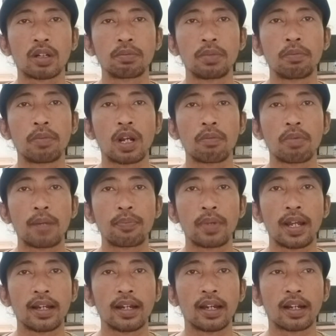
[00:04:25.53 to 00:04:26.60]
beberapa
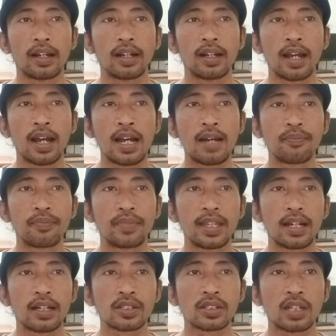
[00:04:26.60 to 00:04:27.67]
pelanggaran HAM
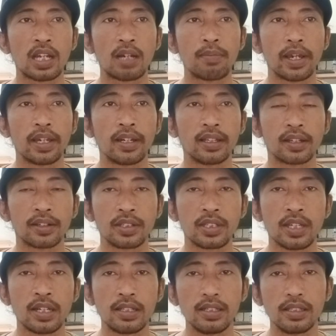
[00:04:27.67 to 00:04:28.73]
yang selama ini
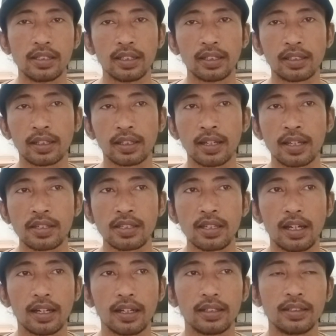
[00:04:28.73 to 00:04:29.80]
terjadi,
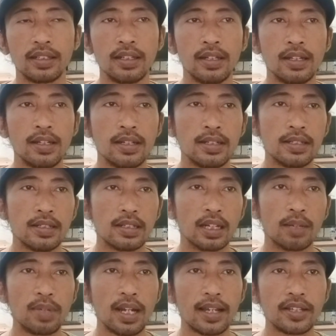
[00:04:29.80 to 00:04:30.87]
tegasnya
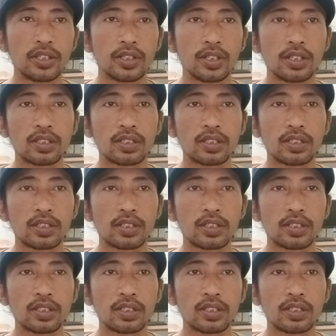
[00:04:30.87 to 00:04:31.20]
lebih lanjut,